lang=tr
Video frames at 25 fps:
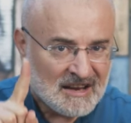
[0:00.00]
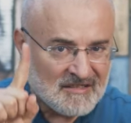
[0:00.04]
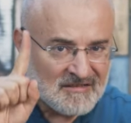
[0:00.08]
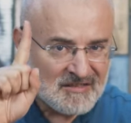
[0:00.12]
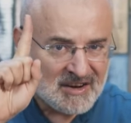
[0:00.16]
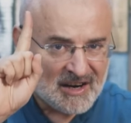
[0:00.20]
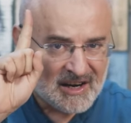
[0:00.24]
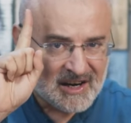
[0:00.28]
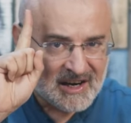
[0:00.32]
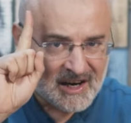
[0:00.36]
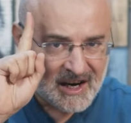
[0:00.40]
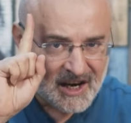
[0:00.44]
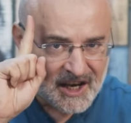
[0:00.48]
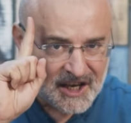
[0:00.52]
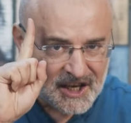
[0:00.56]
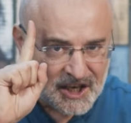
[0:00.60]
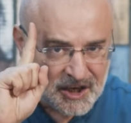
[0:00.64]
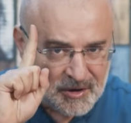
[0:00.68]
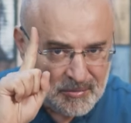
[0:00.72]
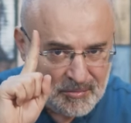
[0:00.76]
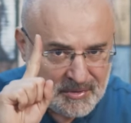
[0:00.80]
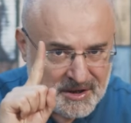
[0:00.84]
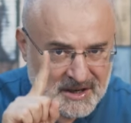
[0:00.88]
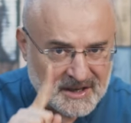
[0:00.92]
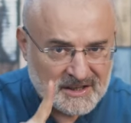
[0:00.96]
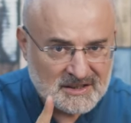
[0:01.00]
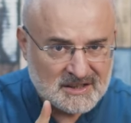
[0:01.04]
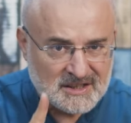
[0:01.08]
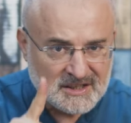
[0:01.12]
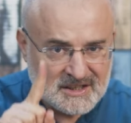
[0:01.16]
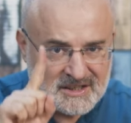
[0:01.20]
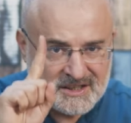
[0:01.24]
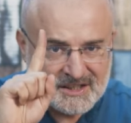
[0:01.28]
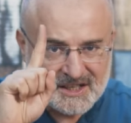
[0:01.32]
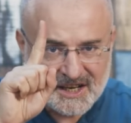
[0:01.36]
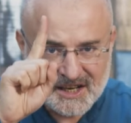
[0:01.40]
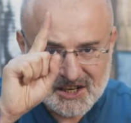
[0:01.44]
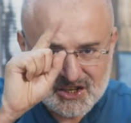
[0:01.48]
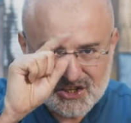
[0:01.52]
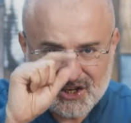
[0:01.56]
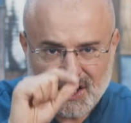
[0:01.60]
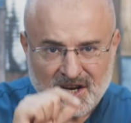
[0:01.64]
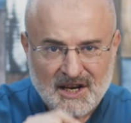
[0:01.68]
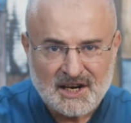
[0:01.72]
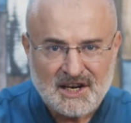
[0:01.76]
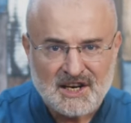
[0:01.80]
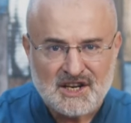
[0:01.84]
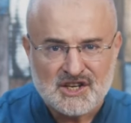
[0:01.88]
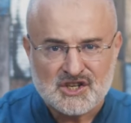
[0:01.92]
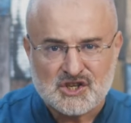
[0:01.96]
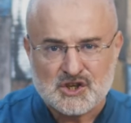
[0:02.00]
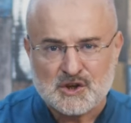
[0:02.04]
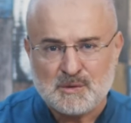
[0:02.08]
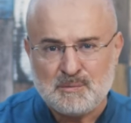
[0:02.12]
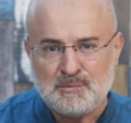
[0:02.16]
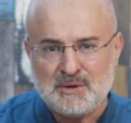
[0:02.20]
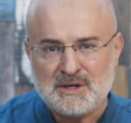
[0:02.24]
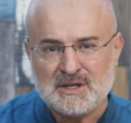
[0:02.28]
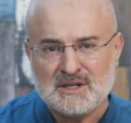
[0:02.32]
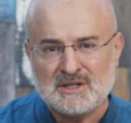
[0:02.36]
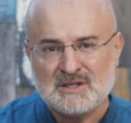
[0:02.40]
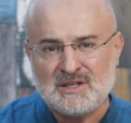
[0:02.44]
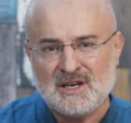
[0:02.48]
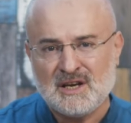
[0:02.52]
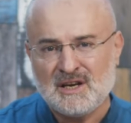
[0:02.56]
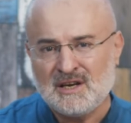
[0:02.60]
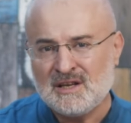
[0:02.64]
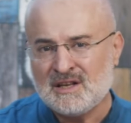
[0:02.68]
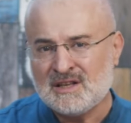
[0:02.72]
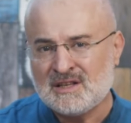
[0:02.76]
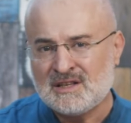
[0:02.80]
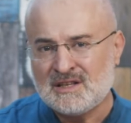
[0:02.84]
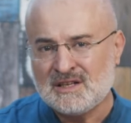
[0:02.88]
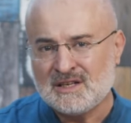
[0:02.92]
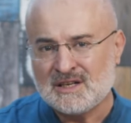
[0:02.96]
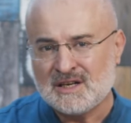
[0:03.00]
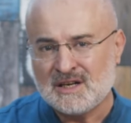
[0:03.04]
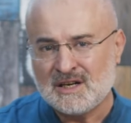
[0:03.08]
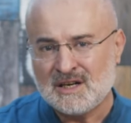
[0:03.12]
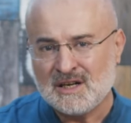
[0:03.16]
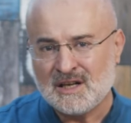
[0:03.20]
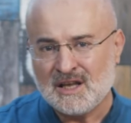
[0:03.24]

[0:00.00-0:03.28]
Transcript: ve rahimiyetin tecellisi bir değildir